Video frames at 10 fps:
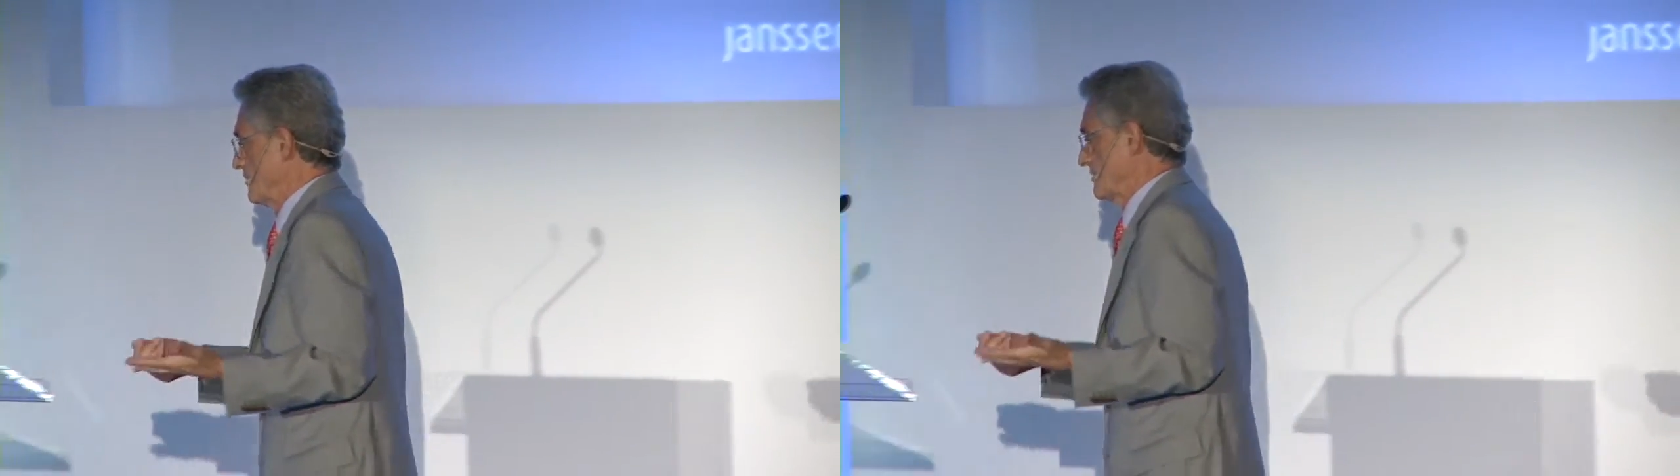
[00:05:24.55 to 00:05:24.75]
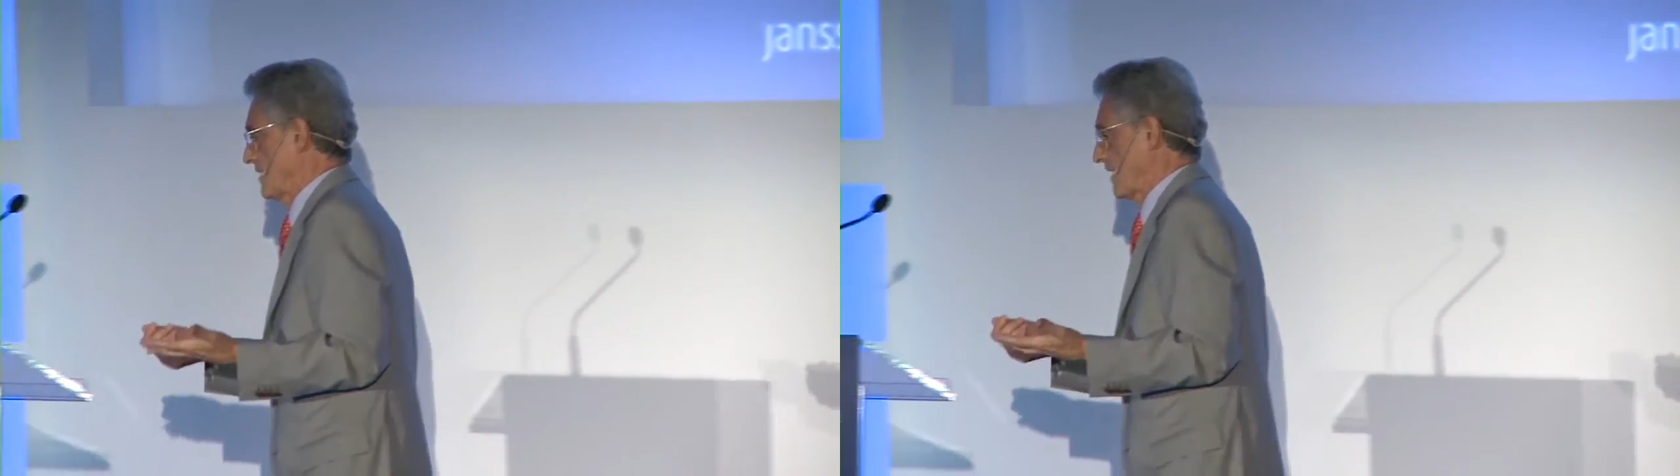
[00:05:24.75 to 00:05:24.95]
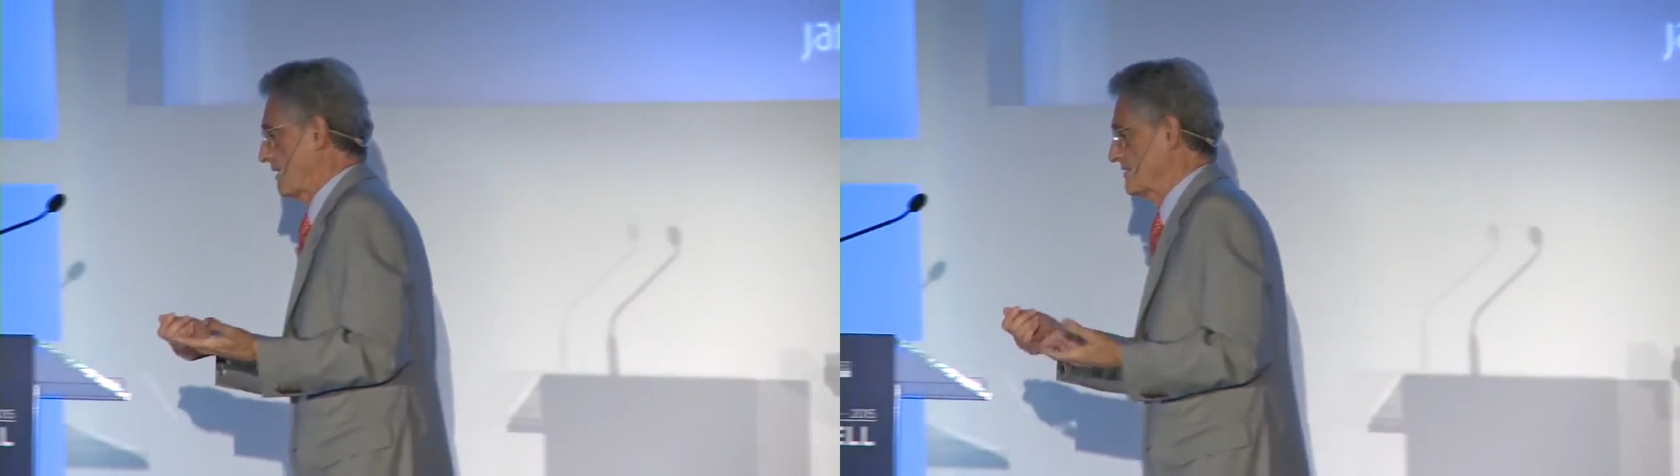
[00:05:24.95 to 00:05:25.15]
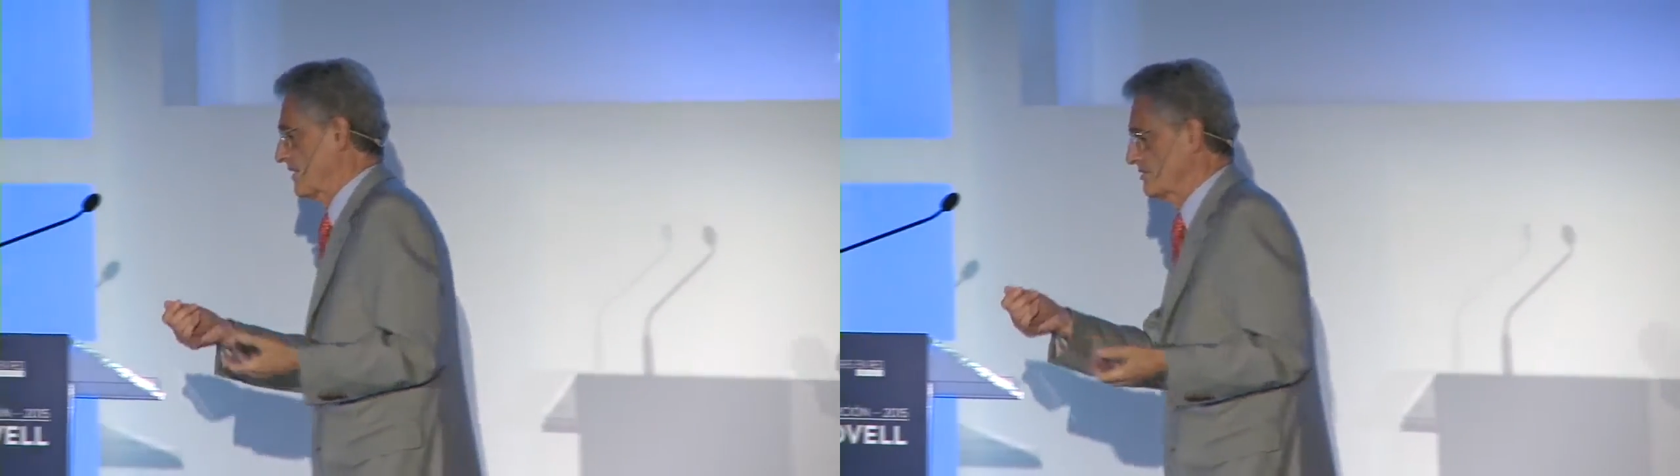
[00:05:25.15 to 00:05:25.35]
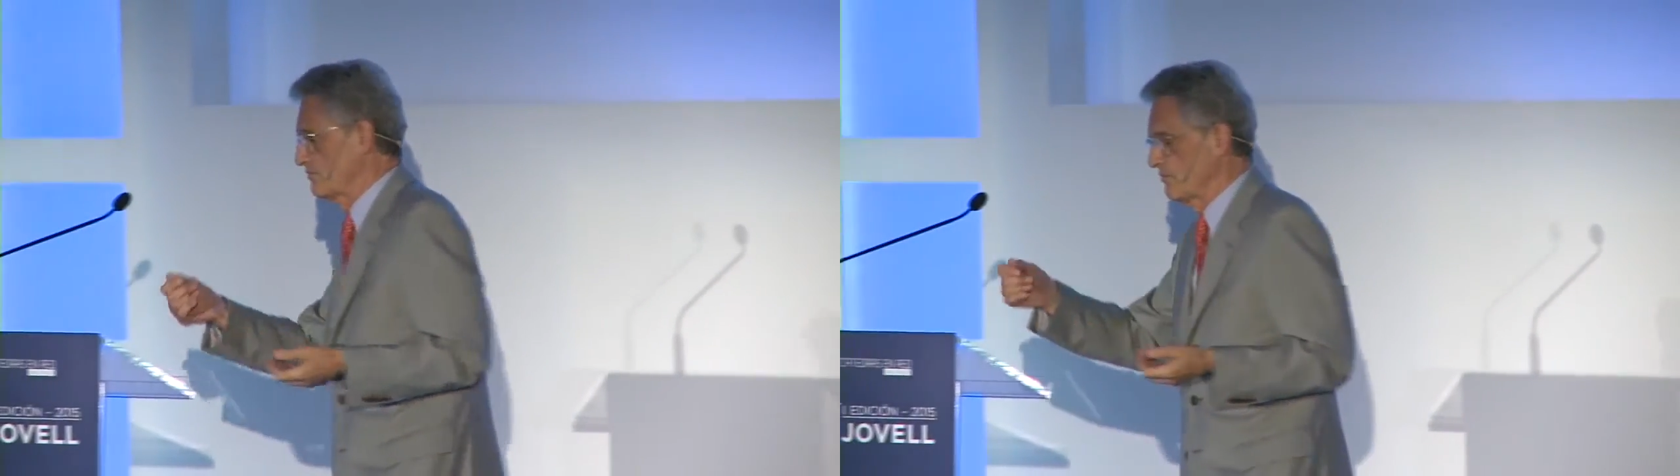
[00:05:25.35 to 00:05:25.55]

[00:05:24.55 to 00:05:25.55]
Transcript: pues la risa es,